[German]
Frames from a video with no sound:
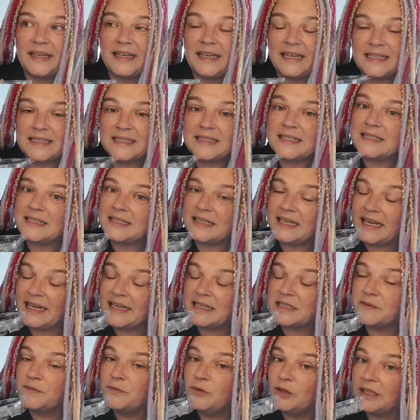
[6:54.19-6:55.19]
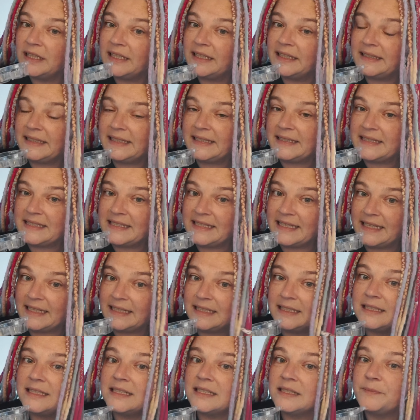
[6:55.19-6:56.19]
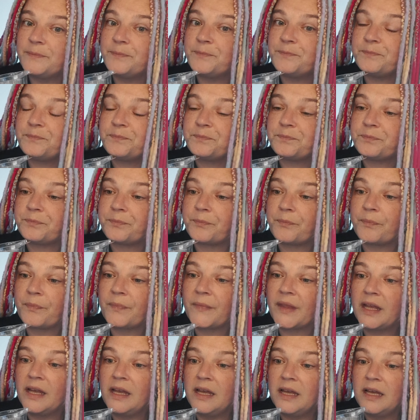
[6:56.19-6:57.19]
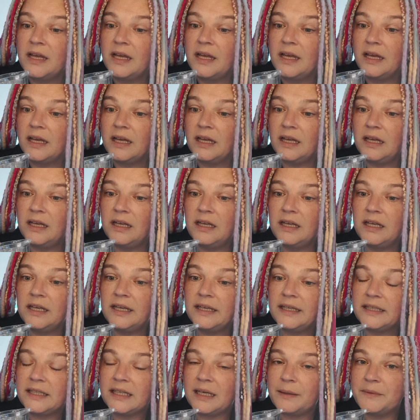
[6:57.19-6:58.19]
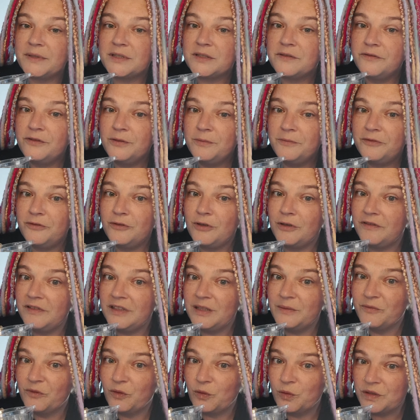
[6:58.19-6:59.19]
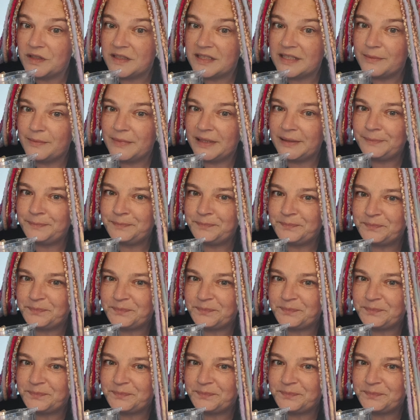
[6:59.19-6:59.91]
Er ist, er ist wirklich dezent. Äh, ich habe jetzt fünf Würfel im Wohnzimmer.